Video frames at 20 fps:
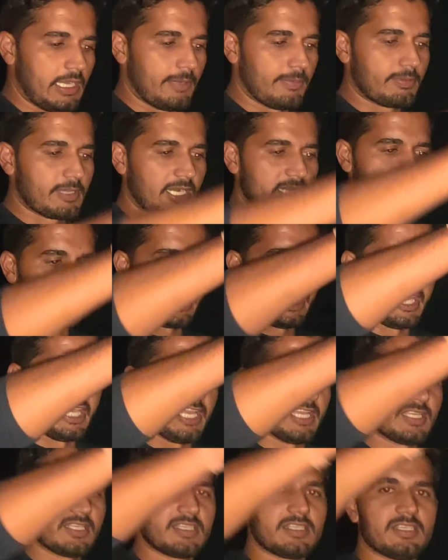अब करते
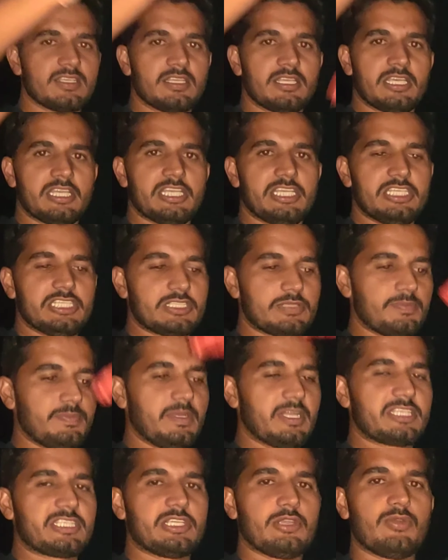हैं इस
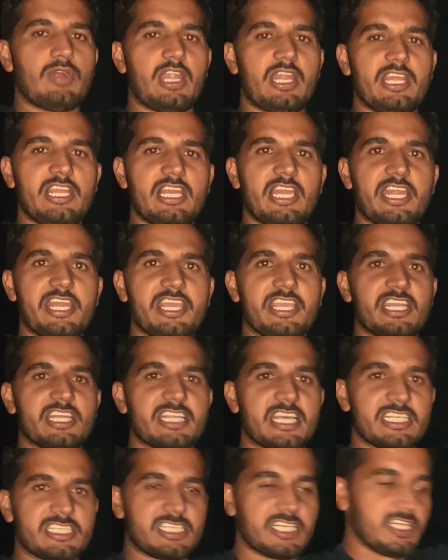मिर्ची वाली लड़ी की
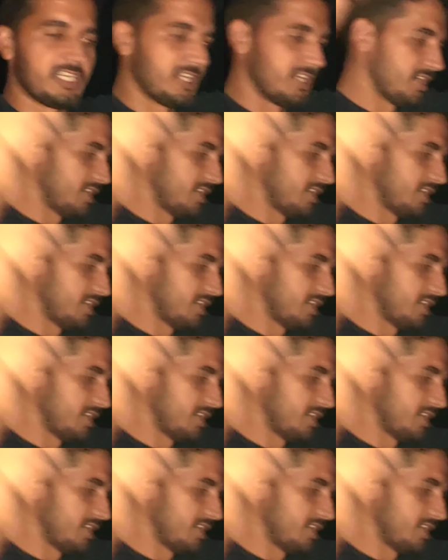टेस्टिंग